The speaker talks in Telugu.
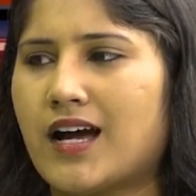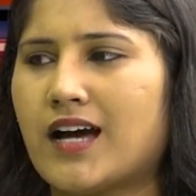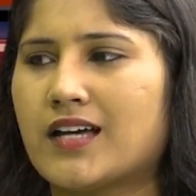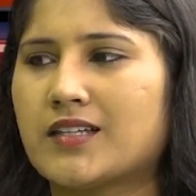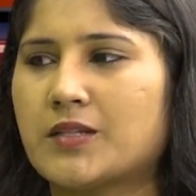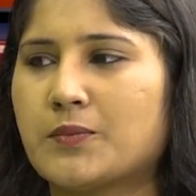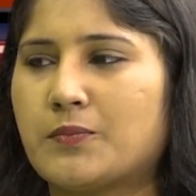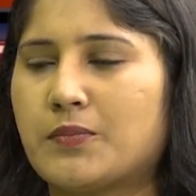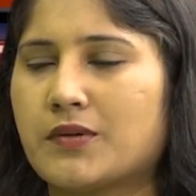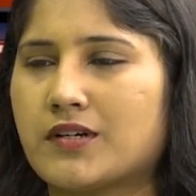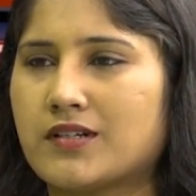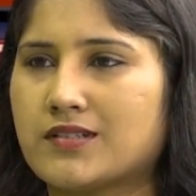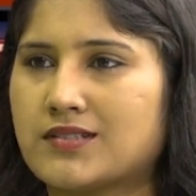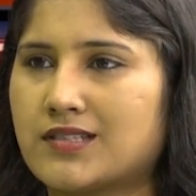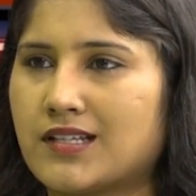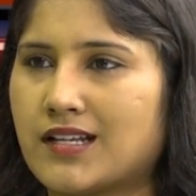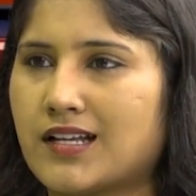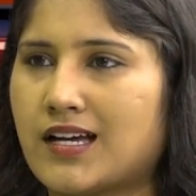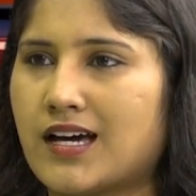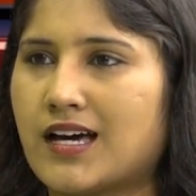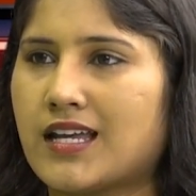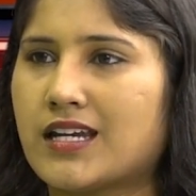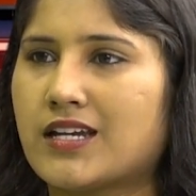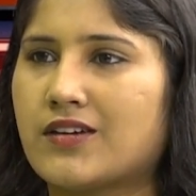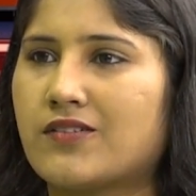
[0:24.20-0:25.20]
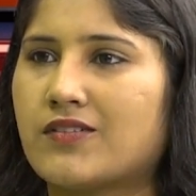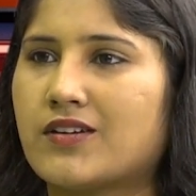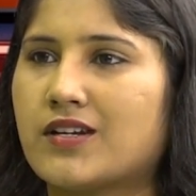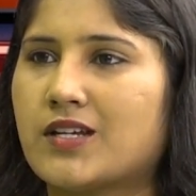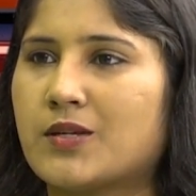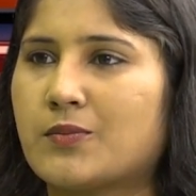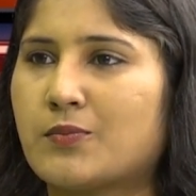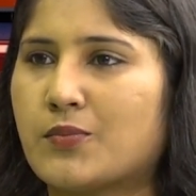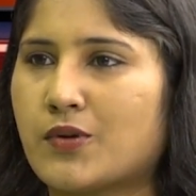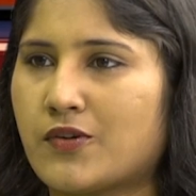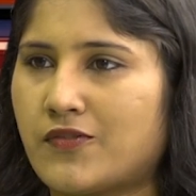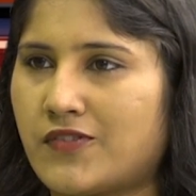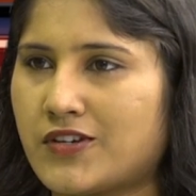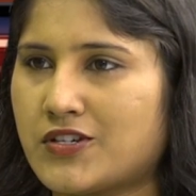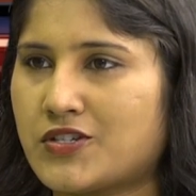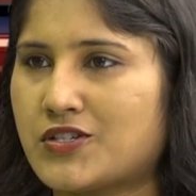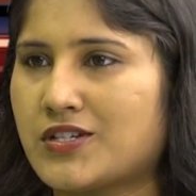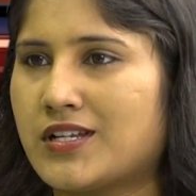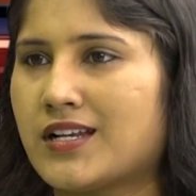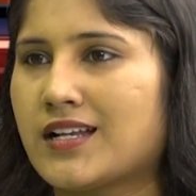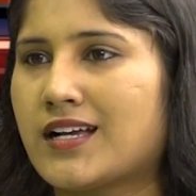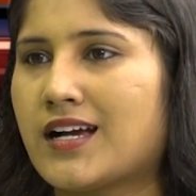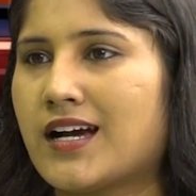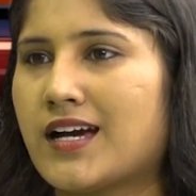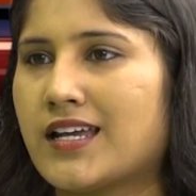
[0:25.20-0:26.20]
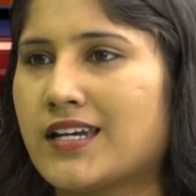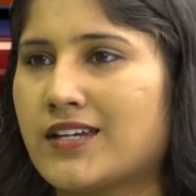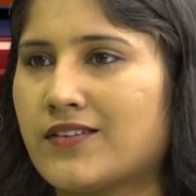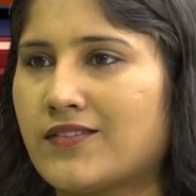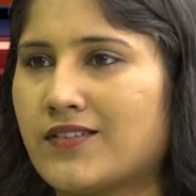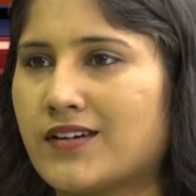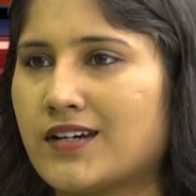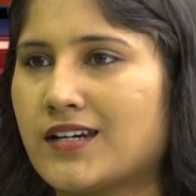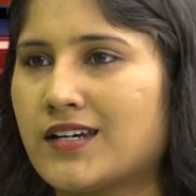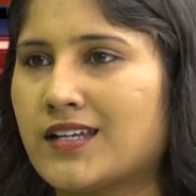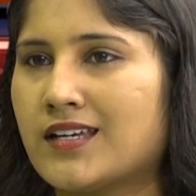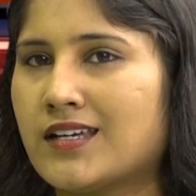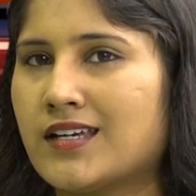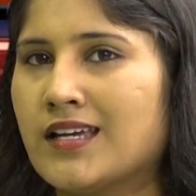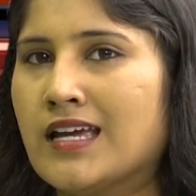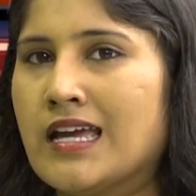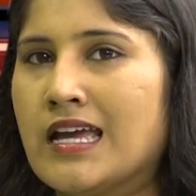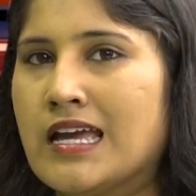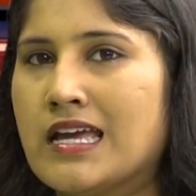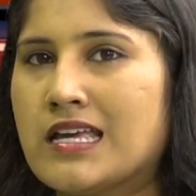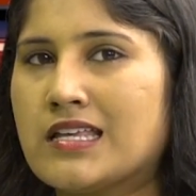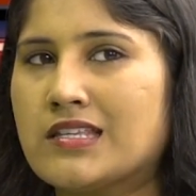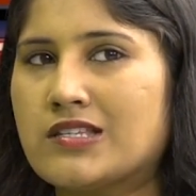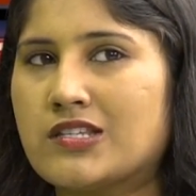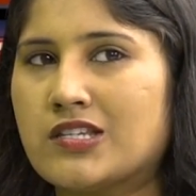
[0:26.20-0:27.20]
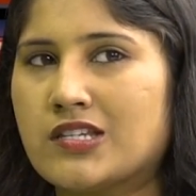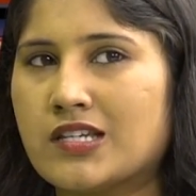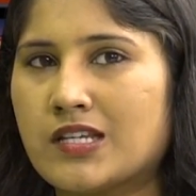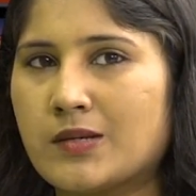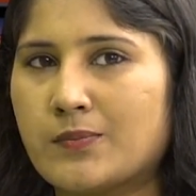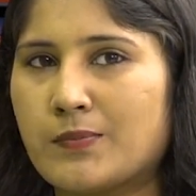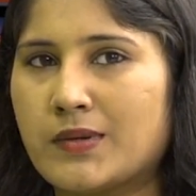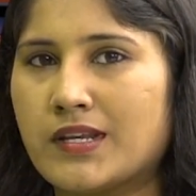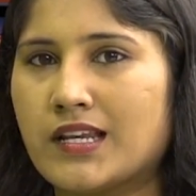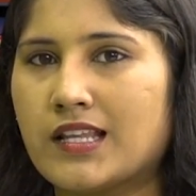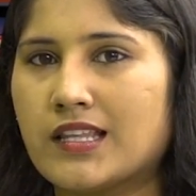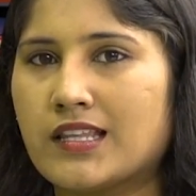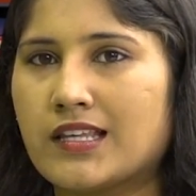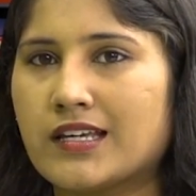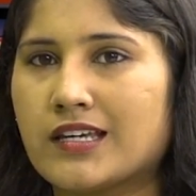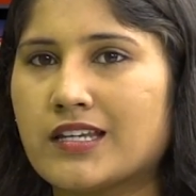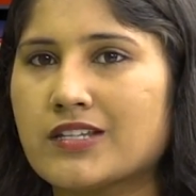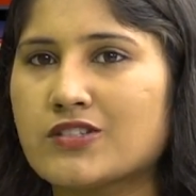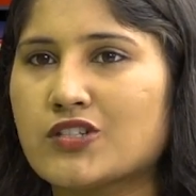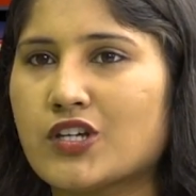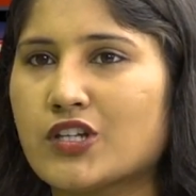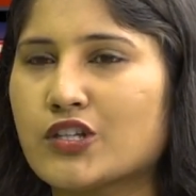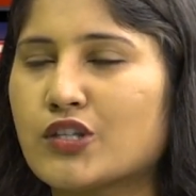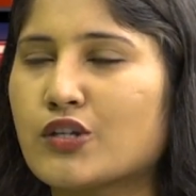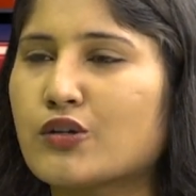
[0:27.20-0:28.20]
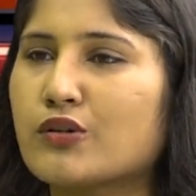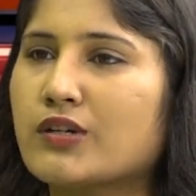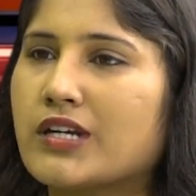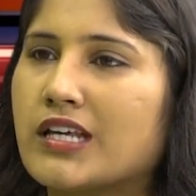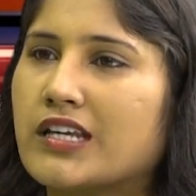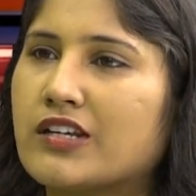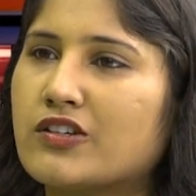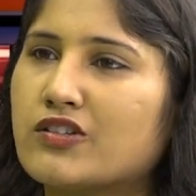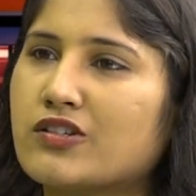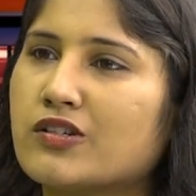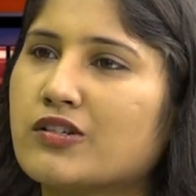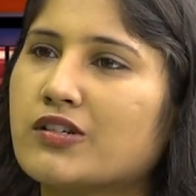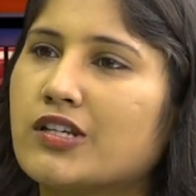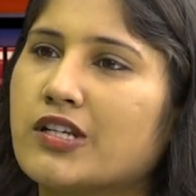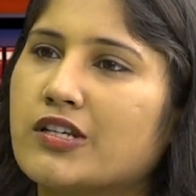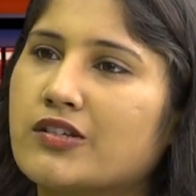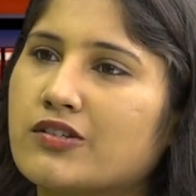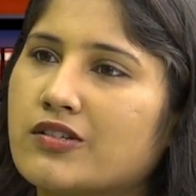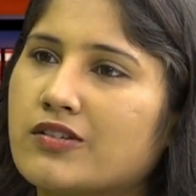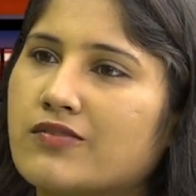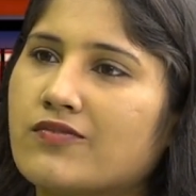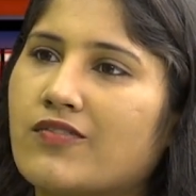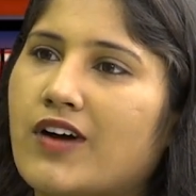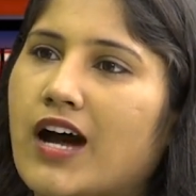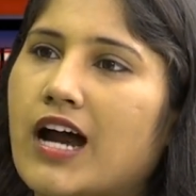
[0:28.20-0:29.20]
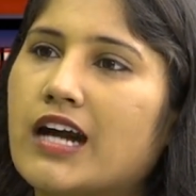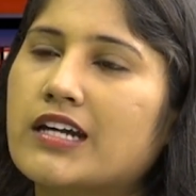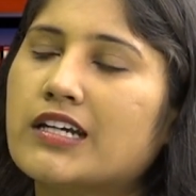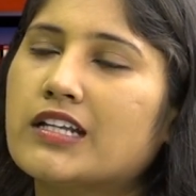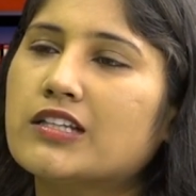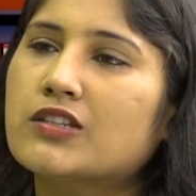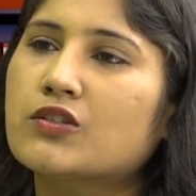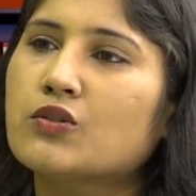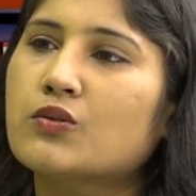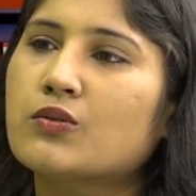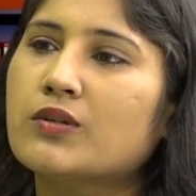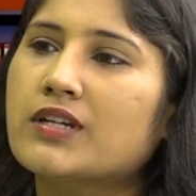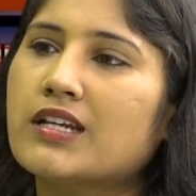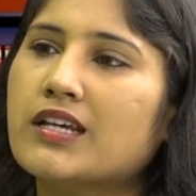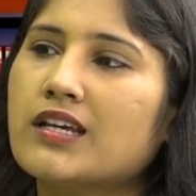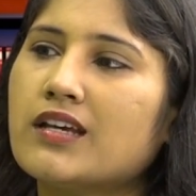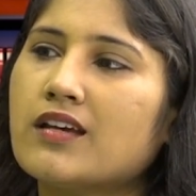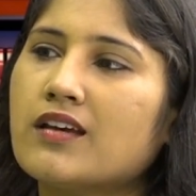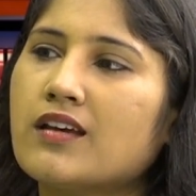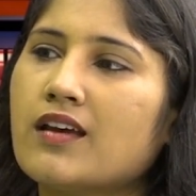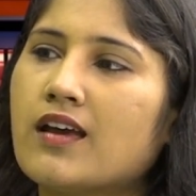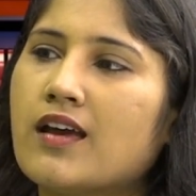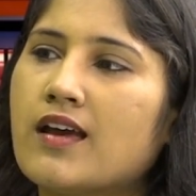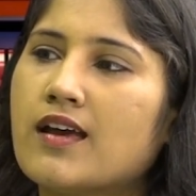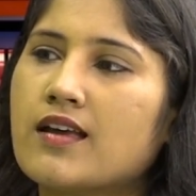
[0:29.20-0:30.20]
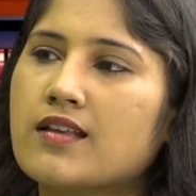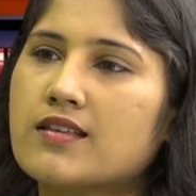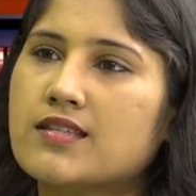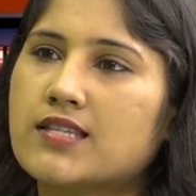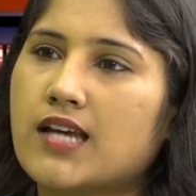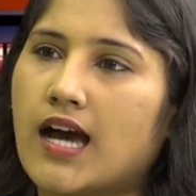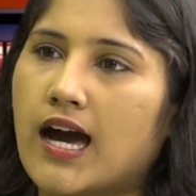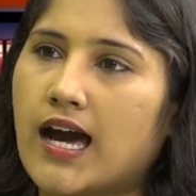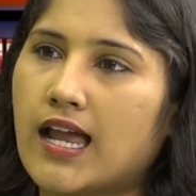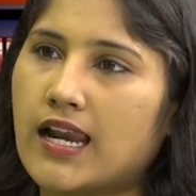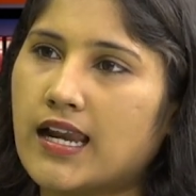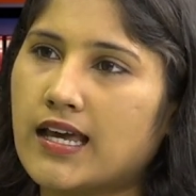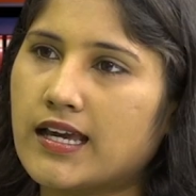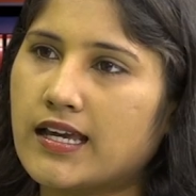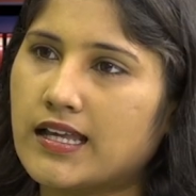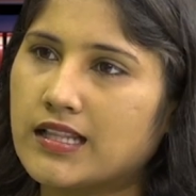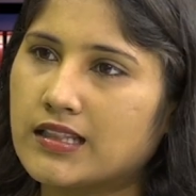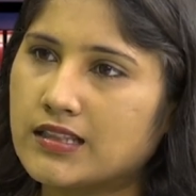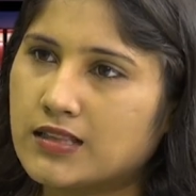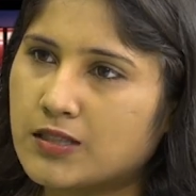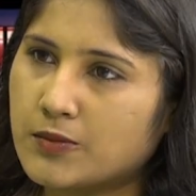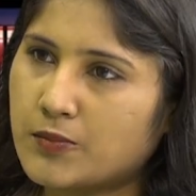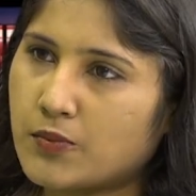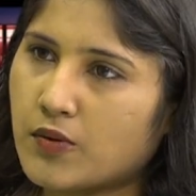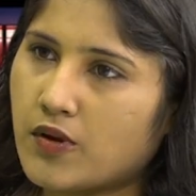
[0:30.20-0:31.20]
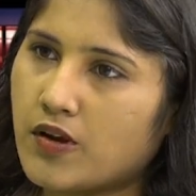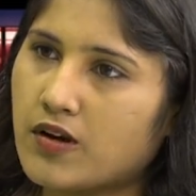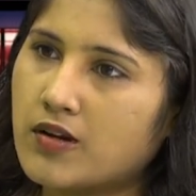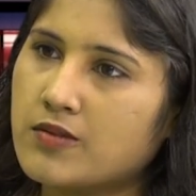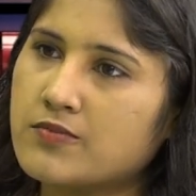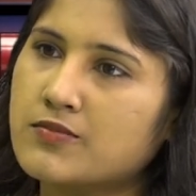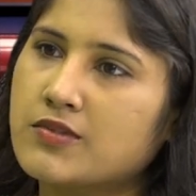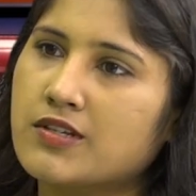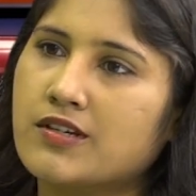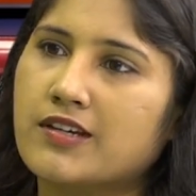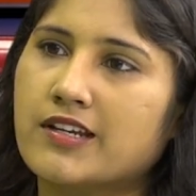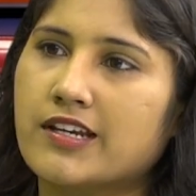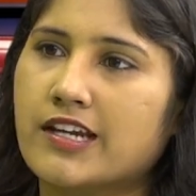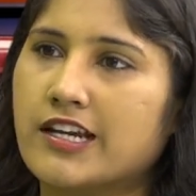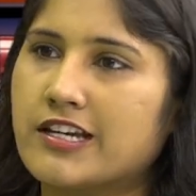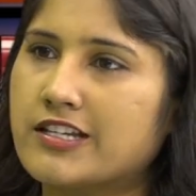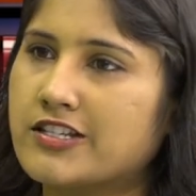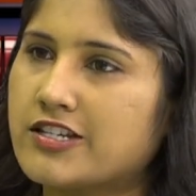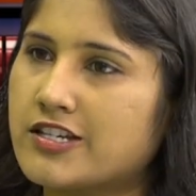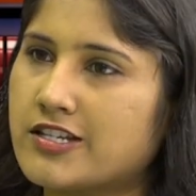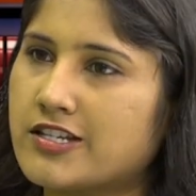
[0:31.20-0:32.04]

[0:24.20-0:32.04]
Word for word: అది పర్సనల్ కానివ్వండి ప్రొఫెషనల్ కానివ్వండి చిన్నపిల్లల అందరూ టెన్షన్ టెన్షన్ వాటితోనే చాలా హెల్త్ ప్రాబ్లమ్స్ క్రియేట్